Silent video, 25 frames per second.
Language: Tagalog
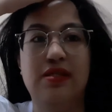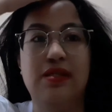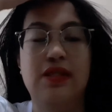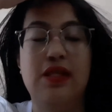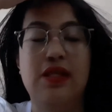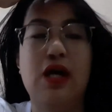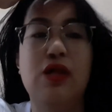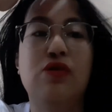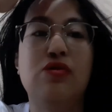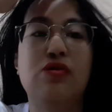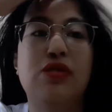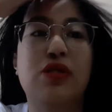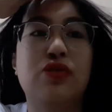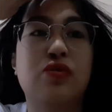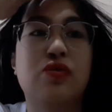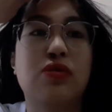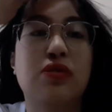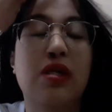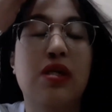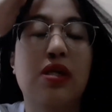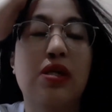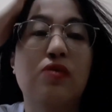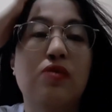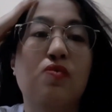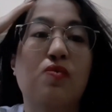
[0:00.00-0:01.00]
Lalo na
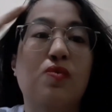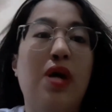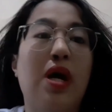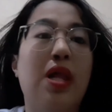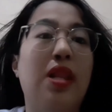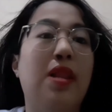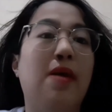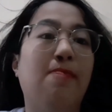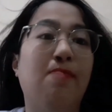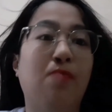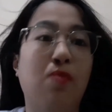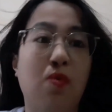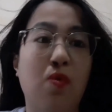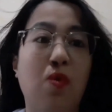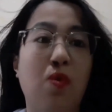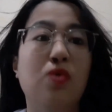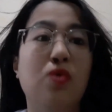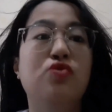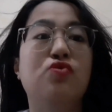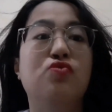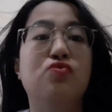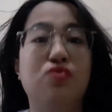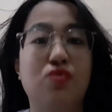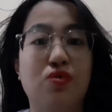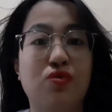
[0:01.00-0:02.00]
kung alam ko
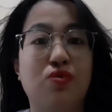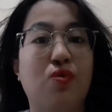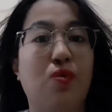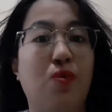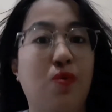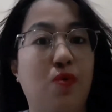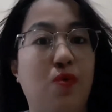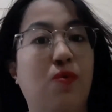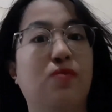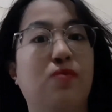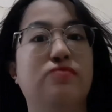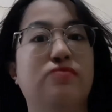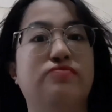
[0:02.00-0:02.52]
yung totoo.